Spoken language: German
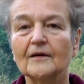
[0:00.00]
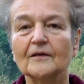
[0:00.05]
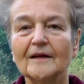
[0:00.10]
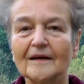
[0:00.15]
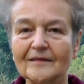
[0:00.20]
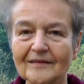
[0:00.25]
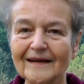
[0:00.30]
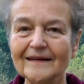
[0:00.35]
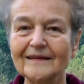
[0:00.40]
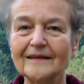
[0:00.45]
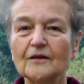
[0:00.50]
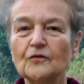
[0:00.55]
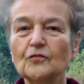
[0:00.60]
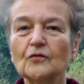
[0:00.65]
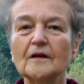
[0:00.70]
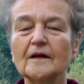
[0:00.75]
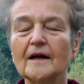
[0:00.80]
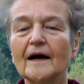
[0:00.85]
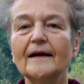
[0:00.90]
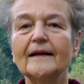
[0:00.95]
Und das hat
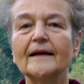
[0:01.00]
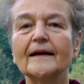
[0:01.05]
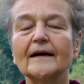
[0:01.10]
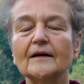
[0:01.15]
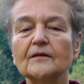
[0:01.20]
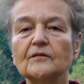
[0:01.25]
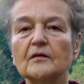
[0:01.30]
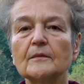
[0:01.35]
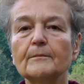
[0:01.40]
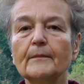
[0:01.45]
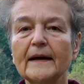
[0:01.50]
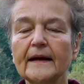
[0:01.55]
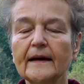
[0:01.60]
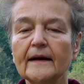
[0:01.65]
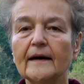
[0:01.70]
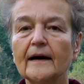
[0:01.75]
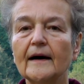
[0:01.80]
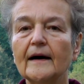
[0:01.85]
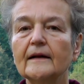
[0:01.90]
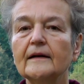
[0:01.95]
natürlich eine ganze
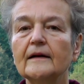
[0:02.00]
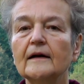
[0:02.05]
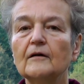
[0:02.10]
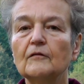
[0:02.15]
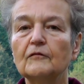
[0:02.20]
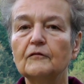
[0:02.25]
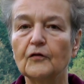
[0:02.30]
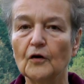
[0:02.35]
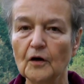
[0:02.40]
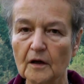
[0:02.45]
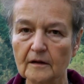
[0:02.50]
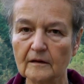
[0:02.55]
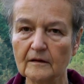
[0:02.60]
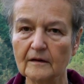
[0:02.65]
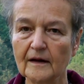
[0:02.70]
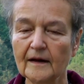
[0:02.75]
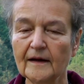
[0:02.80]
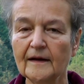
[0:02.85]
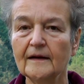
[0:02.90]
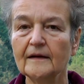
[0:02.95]
Menge an Folgen.
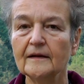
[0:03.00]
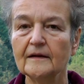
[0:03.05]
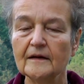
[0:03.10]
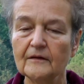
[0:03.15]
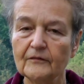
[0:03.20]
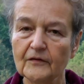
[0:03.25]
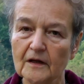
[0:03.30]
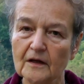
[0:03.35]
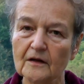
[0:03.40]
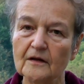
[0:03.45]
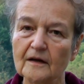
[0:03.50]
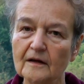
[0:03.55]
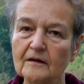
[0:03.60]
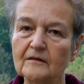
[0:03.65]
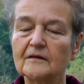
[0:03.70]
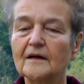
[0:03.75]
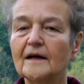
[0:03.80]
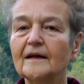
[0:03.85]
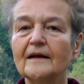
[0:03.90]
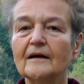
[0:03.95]
Die will ich
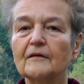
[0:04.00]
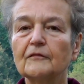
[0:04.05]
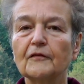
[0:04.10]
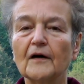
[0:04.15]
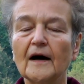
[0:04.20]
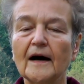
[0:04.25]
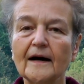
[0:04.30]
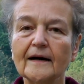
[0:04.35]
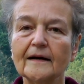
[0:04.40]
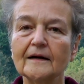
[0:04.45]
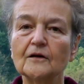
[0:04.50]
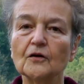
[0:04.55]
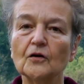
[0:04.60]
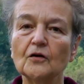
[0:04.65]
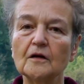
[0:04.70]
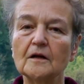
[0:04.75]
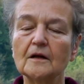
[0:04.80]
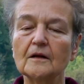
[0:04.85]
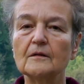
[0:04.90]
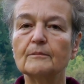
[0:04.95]
jetzt an der Frage
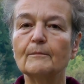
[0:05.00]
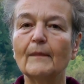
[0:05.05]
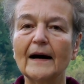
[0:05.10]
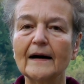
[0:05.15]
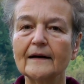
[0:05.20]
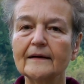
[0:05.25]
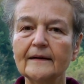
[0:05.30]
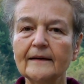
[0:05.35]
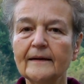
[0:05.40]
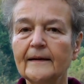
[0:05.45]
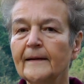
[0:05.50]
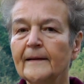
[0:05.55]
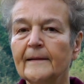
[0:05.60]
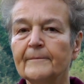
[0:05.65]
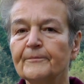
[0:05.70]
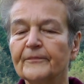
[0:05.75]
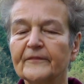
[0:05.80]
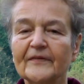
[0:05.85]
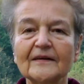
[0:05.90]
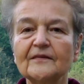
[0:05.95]
deutlich machen,
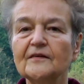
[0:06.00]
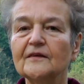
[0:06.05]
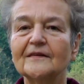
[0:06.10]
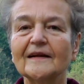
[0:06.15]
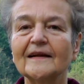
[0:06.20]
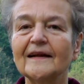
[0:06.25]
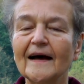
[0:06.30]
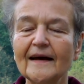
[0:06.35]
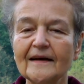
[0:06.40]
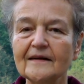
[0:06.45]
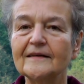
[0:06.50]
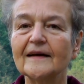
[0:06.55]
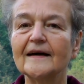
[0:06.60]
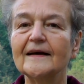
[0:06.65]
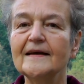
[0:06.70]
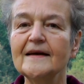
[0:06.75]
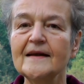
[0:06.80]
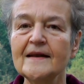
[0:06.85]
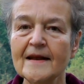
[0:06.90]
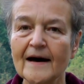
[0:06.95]
was ist denn eigentlich
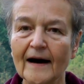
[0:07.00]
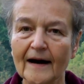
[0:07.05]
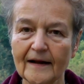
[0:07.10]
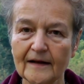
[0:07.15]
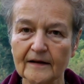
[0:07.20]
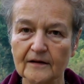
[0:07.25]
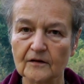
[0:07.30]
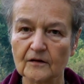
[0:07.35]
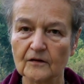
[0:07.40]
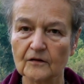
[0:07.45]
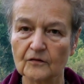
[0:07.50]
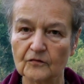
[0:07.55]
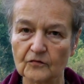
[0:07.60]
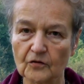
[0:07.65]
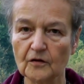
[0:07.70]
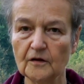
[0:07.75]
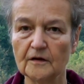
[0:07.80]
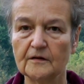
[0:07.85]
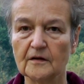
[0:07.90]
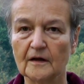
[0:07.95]
der Inhalt
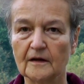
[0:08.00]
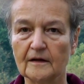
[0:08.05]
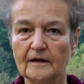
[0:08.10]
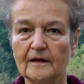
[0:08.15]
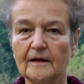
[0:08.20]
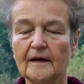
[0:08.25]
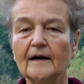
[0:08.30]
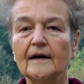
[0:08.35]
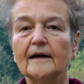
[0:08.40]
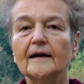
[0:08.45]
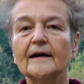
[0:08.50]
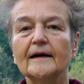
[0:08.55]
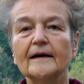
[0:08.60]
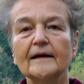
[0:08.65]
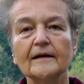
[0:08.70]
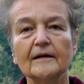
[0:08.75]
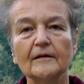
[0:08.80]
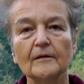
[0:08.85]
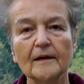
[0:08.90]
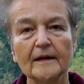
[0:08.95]
solcher
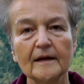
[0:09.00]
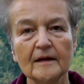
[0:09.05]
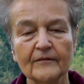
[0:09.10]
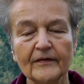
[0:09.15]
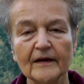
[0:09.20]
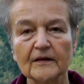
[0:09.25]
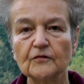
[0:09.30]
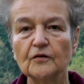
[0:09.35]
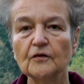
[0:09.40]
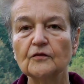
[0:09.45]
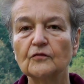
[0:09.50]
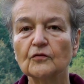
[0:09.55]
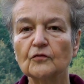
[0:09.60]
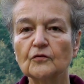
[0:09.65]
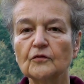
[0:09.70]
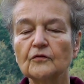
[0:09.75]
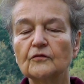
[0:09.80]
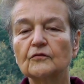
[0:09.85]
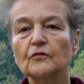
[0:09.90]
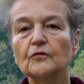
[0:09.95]
äh,
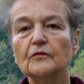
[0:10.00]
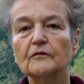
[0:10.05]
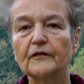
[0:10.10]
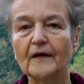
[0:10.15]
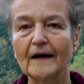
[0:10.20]
Investitions- und